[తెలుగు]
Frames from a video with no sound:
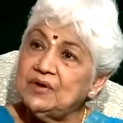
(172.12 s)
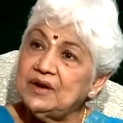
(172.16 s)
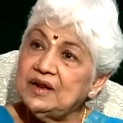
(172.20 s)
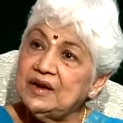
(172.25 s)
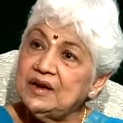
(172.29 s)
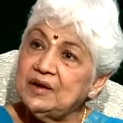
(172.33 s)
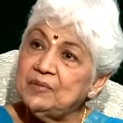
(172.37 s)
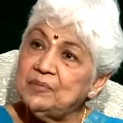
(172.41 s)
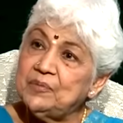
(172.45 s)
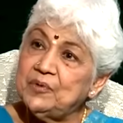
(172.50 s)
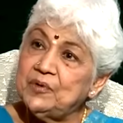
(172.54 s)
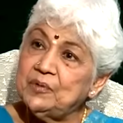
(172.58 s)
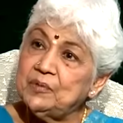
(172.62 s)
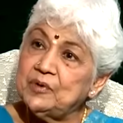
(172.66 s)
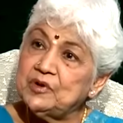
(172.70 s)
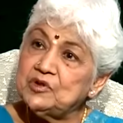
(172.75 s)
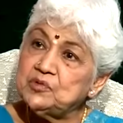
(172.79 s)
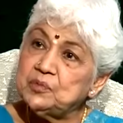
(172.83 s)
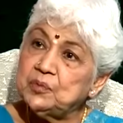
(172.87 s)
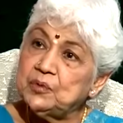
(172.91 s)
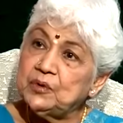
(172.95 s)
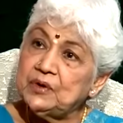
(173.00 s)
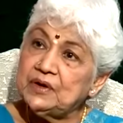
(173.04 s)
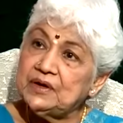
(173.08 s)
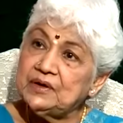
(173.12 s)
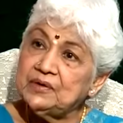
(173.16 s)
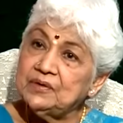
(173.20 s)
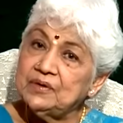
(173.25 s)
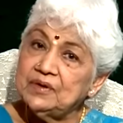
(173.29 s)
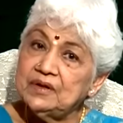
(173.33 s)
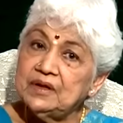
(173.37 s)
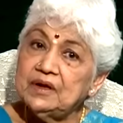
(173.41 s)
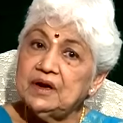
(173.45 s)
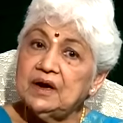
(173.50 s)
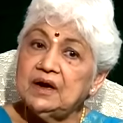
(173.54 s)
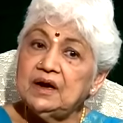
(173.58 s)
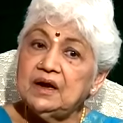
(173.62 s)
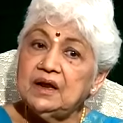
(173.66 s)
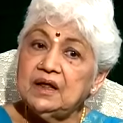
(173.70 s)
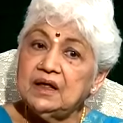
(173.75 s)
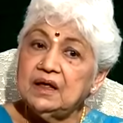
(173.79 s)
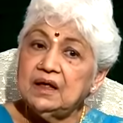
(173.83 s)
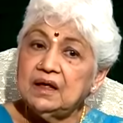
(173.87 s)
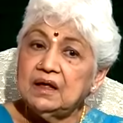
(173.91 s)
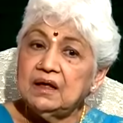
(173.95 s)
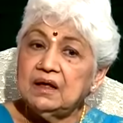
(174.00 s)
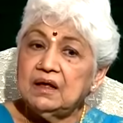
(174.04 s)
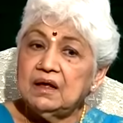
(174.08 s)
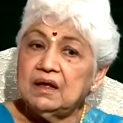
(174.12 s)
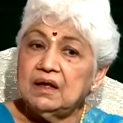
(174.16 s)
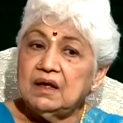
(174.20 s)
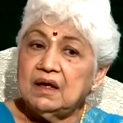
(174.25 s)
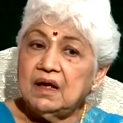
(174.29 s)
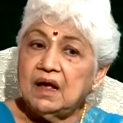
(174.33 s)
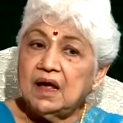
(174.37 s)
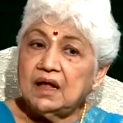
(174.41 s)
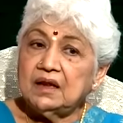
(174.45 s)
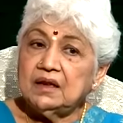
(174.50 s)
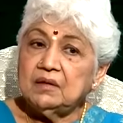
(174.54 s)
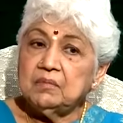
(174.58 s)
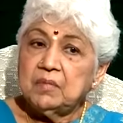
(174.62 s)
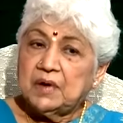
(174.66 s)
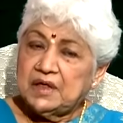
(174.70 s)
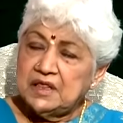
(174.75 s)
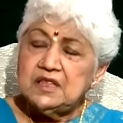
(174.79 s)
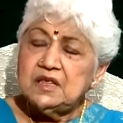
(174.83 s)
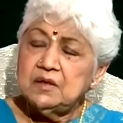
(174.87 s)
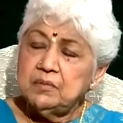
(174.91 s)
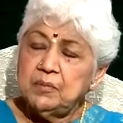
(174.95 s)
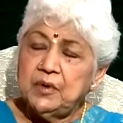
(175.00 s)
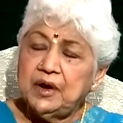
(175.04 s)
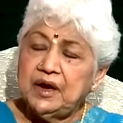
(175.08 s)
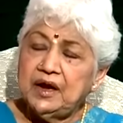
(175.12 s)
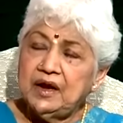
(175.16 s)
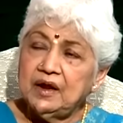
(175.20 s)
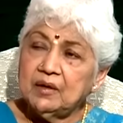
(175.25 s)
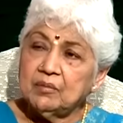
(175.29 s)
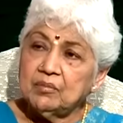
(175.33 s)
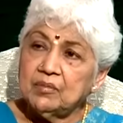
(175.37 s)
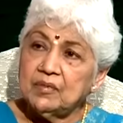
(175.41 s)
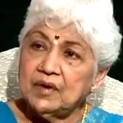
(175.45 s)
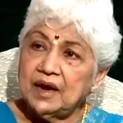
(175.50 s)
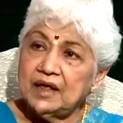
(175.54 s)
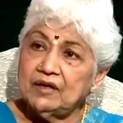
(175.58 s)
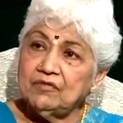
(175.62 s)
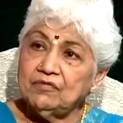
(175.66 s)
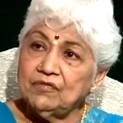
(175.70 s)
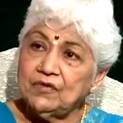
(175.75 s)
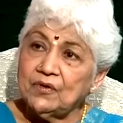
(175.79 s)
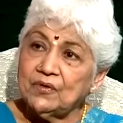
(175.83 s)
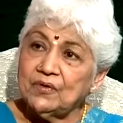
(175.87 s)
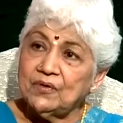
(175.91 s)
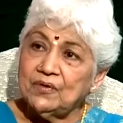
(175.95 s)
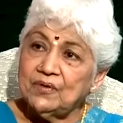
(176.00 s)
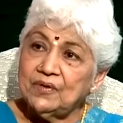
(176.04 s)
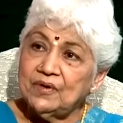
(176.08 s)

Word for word: నేను ఎప్పుడూ మర్చిపోలేను ఎందుకంటే అది మంచి మీడియం లైఫ్లో